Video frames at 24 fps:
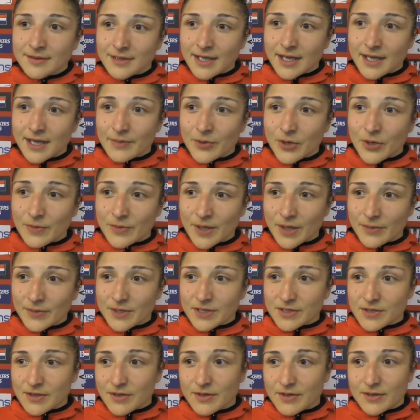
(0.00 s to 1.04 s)
La première
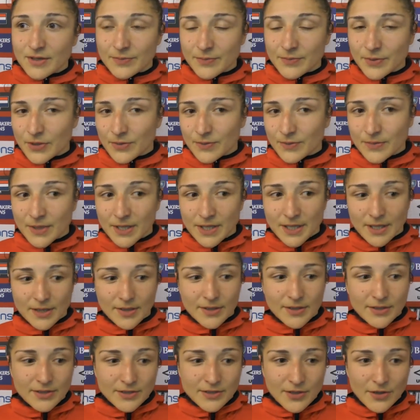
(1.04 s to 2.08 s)
mi-temps, les
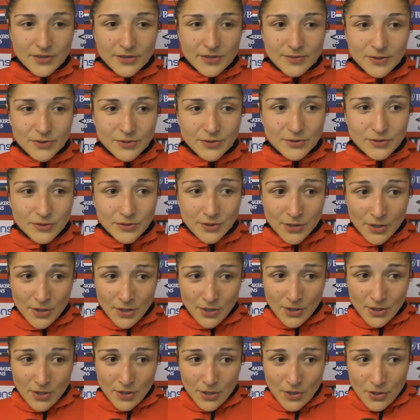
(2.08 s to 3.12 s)
premières 30 euh, minutes,
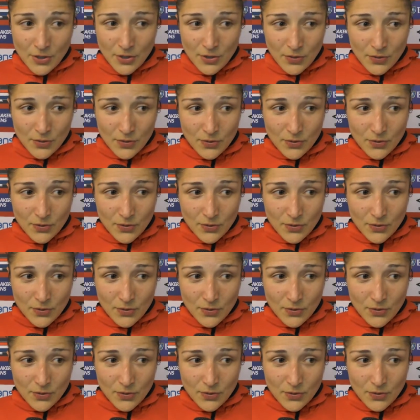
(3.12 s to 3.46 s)
mhm.